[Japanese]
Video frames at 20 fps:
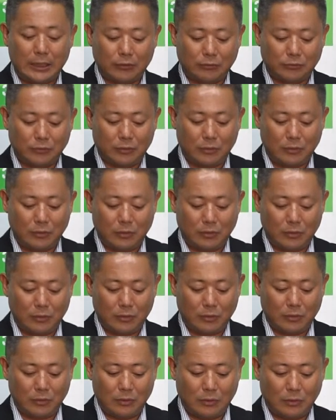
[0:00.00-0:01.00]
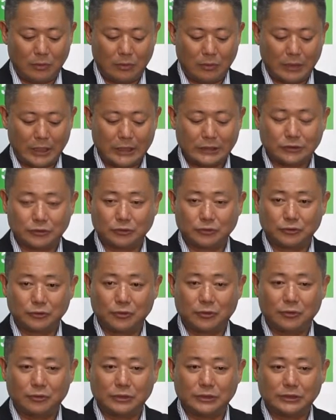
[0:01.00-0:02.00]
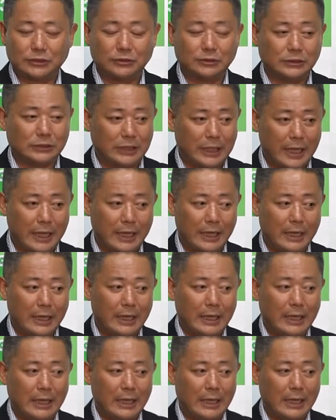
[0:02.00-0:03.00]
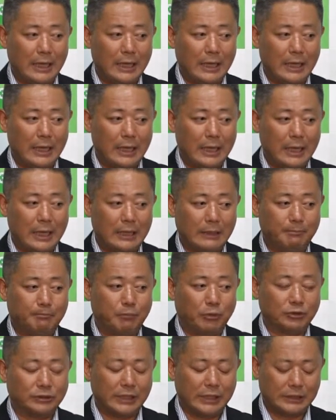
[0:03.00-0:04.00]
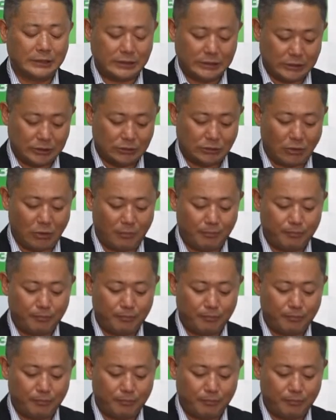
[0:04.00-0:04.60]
この刑事訴訟法について、一歩前進と